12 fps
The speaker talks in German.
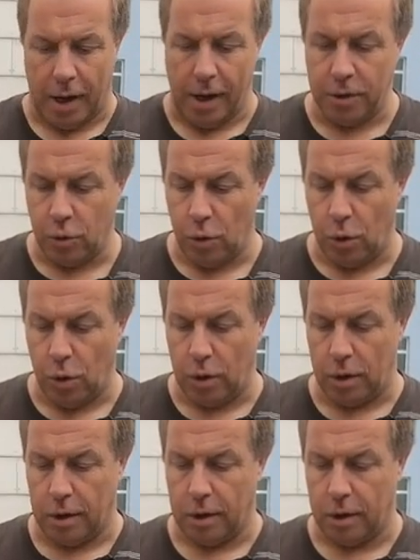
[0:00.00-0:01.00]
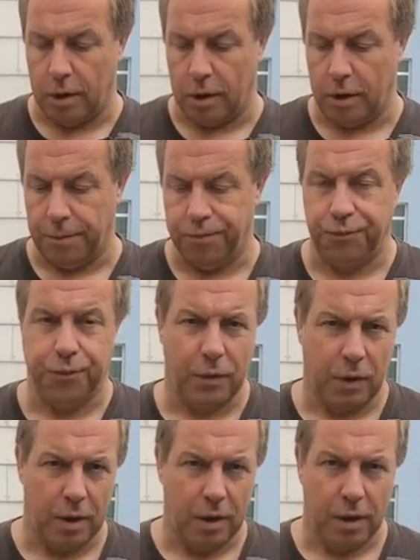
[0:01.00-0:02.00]
Alco äh,
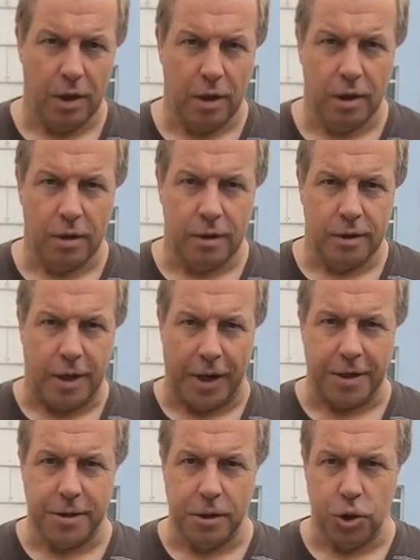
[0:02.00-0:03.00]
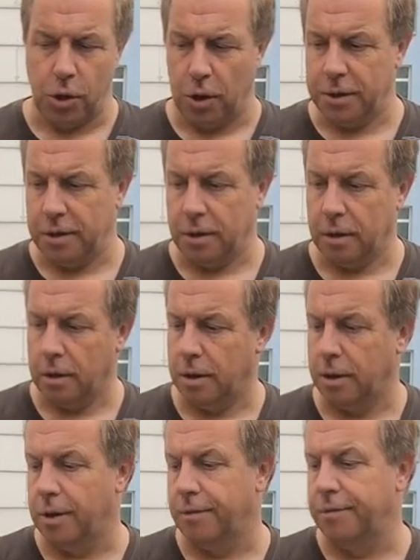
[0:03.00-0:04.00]
Deichsel
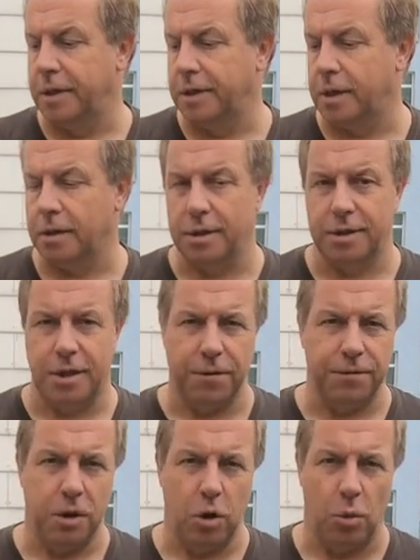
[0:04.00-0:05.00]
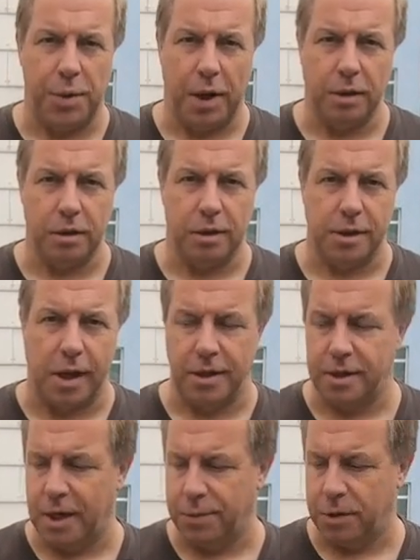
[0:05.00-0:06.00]
Hier wie gesagt das Safety Compact. Das
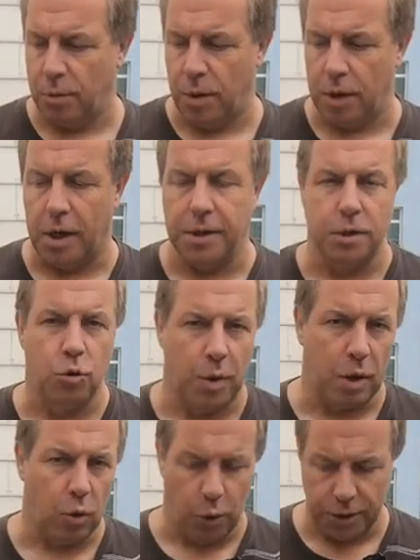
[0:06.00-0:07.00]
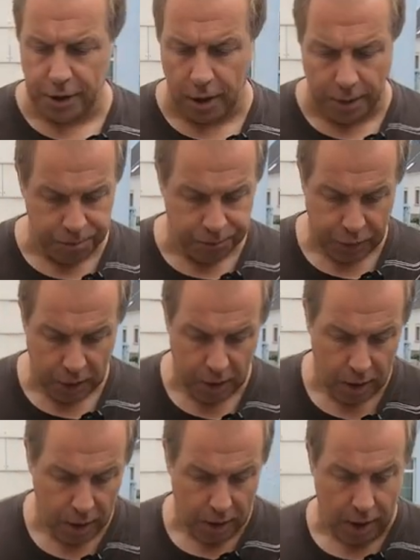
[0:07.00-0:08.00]
Ganze gibt es noch mal eine ganze Nummer größer.
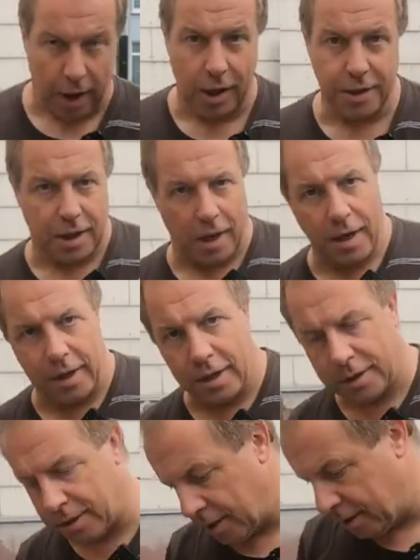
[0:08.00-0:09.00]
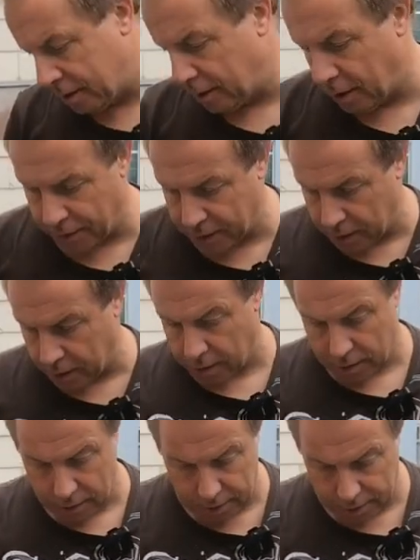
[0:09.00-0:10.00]
Als allererstes nehmen wir
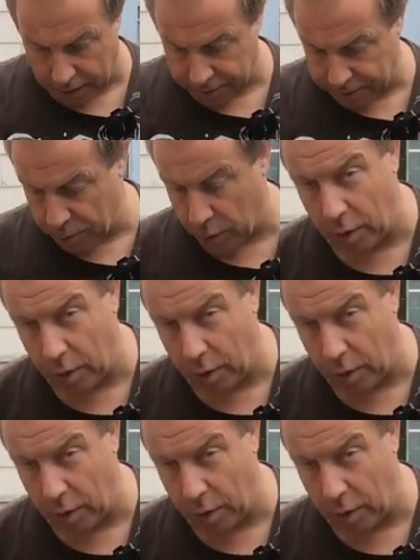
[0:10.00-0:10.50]
den Safety